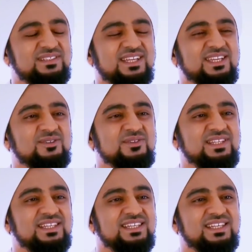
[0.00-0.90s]

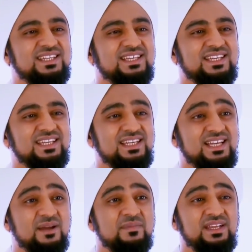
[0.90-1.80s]
تكلني
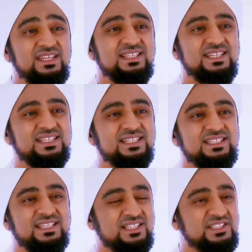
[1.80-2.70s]
إلى بعيد
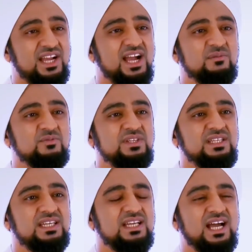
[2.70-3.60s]

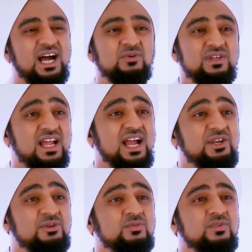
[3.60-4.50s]
يتجهمني أو إلى
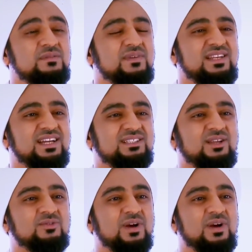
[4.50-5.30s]
عدو ملكته